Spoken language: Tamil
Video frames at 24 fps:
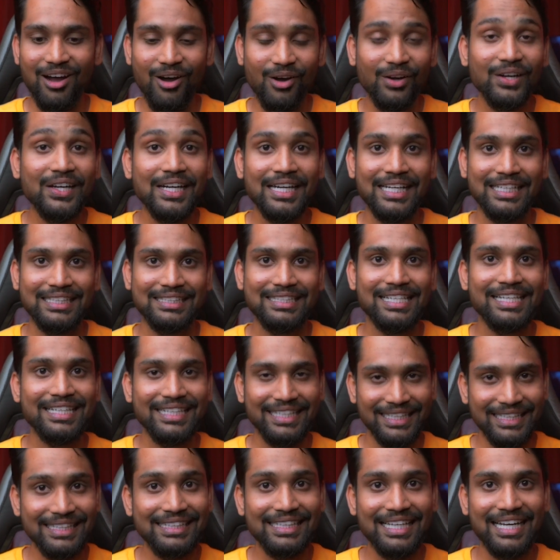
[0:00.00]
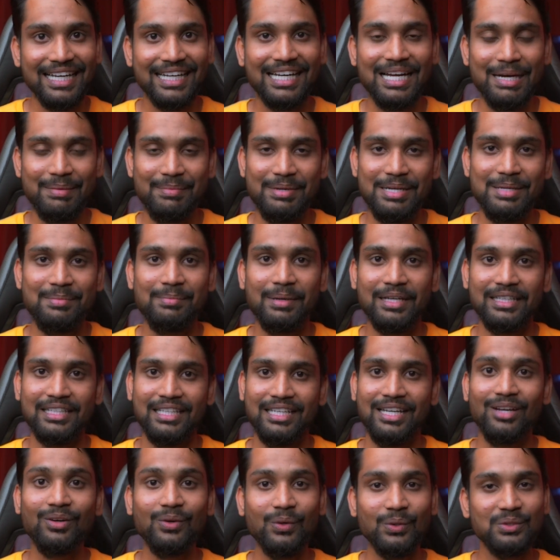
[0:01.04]
ஆர்கனைஸ்டாக இருந்தாங்க அப்படின்னு
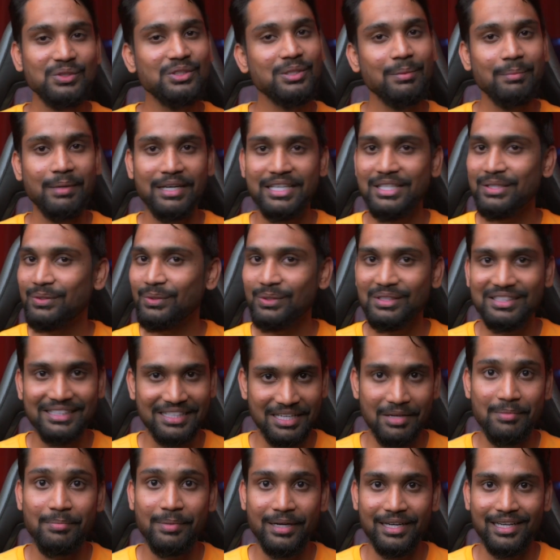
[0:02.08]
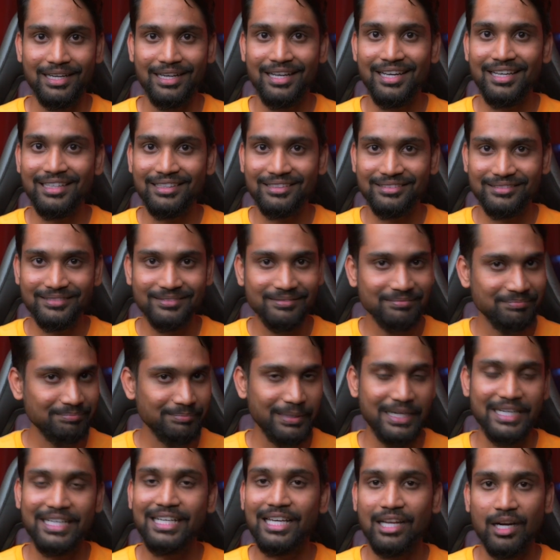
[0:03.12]
பார்த்தீங்கன்னா கொஞ்சம் மணி கூட சேவ் பண்ணலாம்
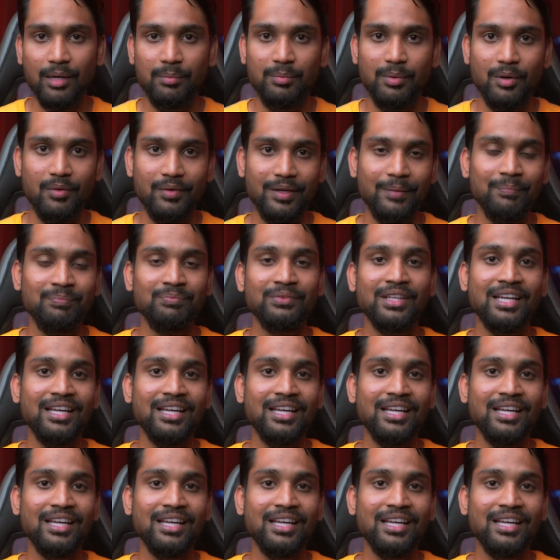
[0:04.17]
படிக்கிறப்போவே